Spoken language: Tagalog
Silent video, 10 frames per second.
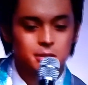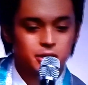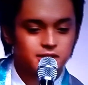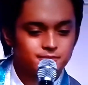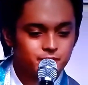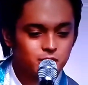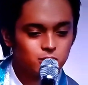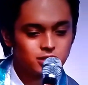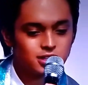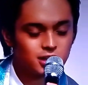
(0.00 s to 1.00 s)
But
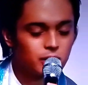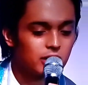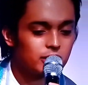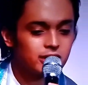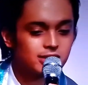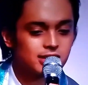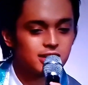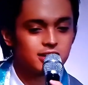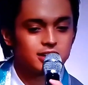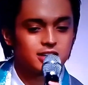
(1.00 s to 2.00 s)
nung nagawa ko yung
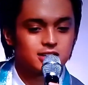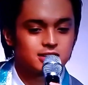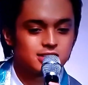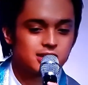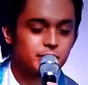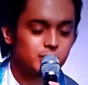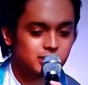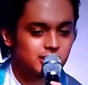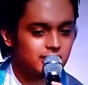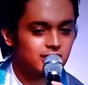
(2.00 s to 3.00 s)
eksena na yan, nasabi ko
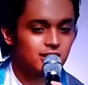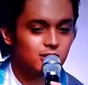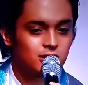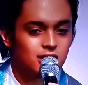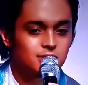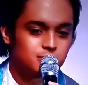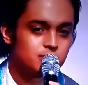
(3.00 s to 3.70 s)
sa sarili ko, ah,